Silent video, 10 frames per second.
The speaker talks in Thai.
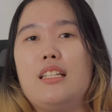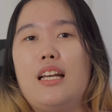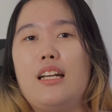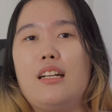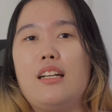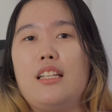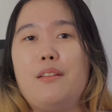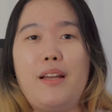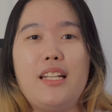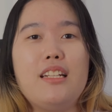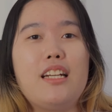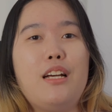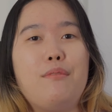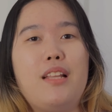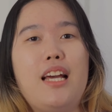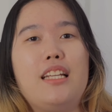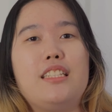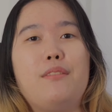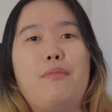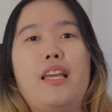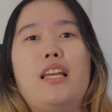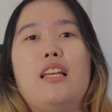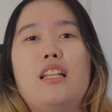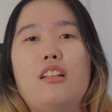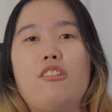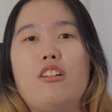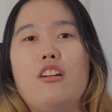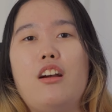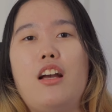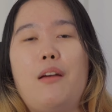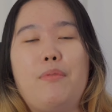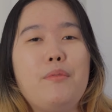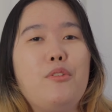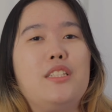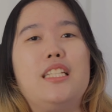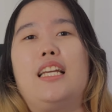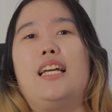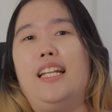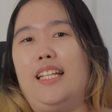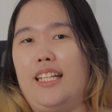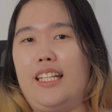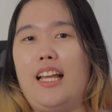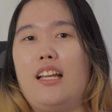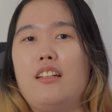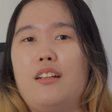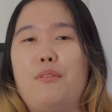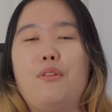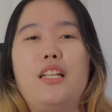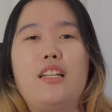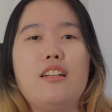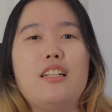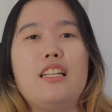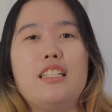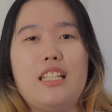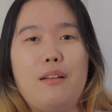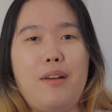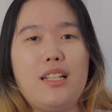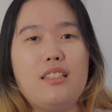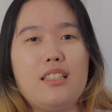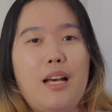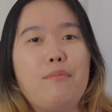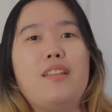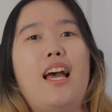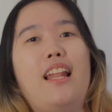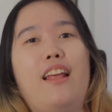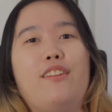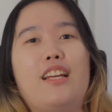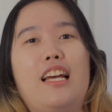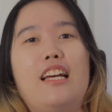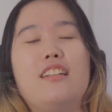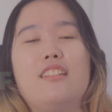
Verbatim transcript: อย่าง Reminder ก็ทำได้ใช่ไหมแล้วก็ Apple Music อะไรอย่างเงี้ยไอ้พวกเนี้ก็สามารถทำได้แล้วนะคะ